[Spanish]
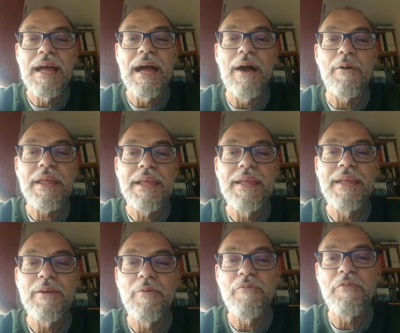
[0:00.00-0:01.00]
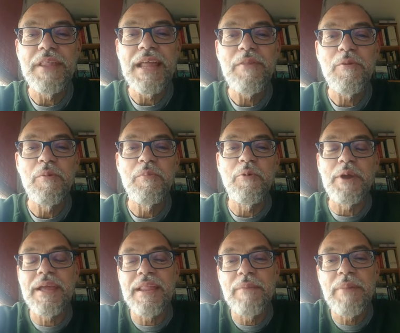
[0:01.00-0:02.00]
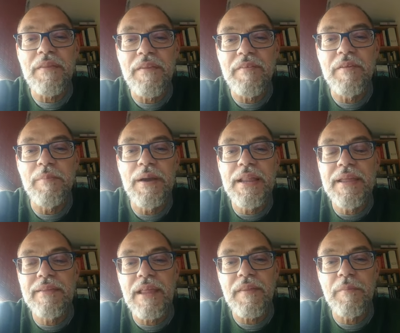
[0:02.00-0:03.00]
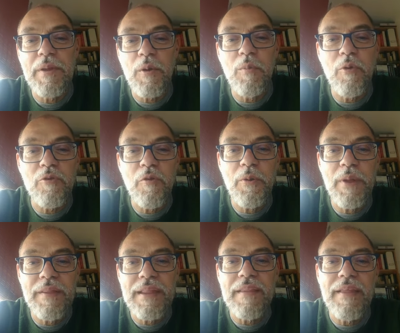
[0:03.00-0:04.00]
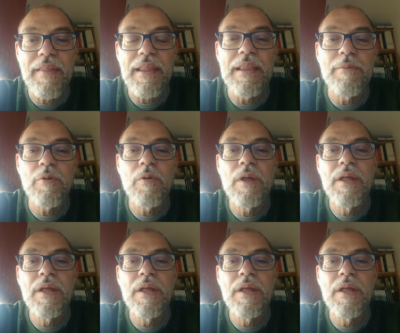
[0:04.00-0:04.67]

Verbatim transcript: Ahora aquí confinado, pues quería participar y estar también con vosotros en el Día del Libro.